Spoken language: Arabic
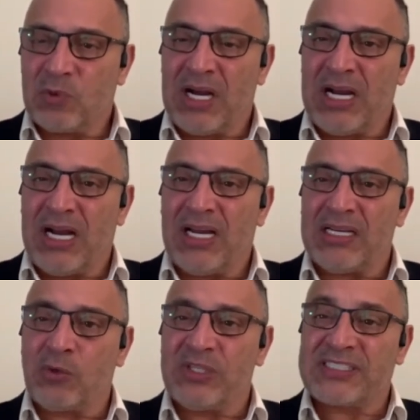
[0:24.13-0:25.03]

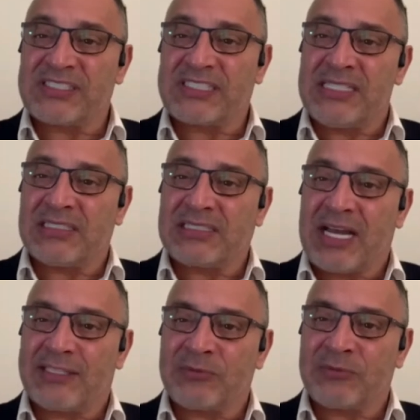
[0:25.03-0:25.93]
ولو يستعيد
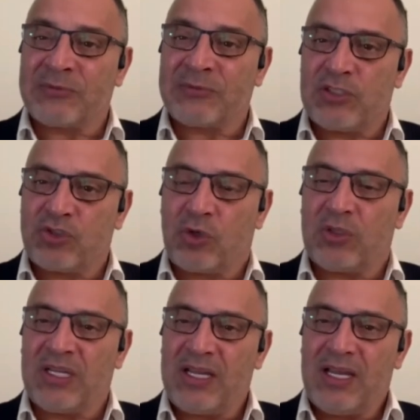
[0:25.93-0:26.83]
الاتحاد العام التونسي
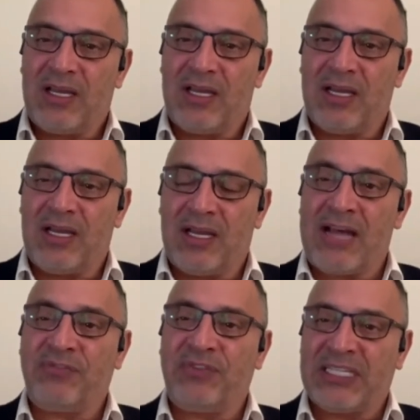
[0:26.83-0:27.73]
للشغل آه،
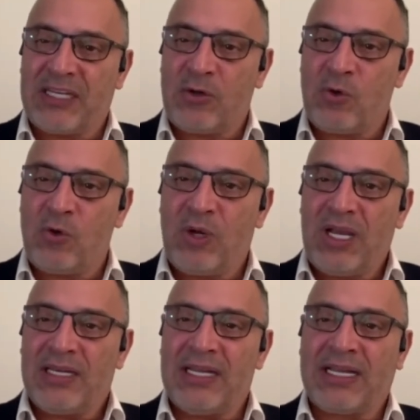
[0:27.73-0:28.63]
عافيته
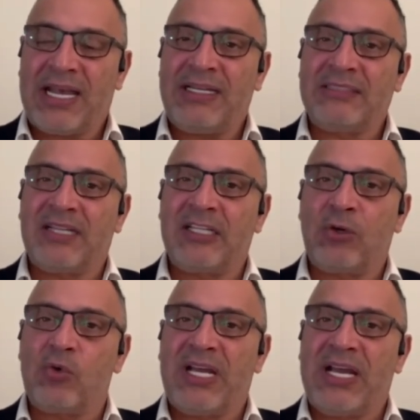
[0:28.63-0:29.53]
لكان
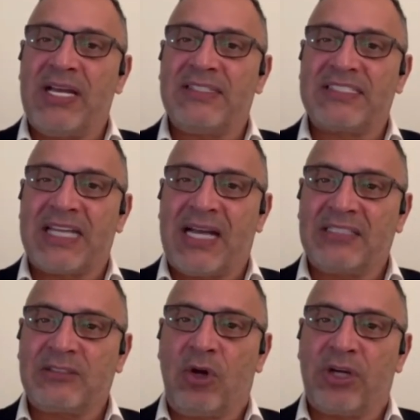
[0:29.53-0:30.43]
طريقنا
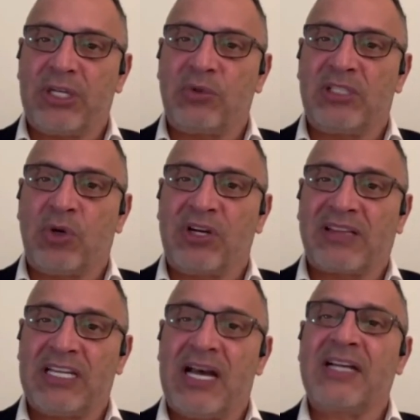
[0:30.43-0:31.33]
لاستعادة الحرية
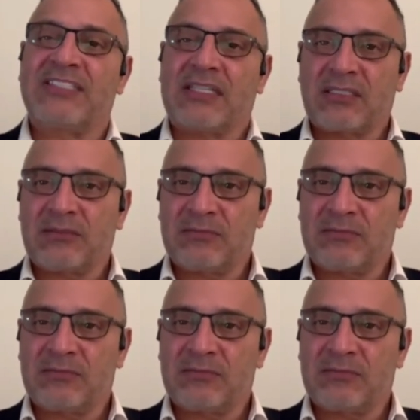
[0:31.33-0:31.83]
والديمقراطية أقصر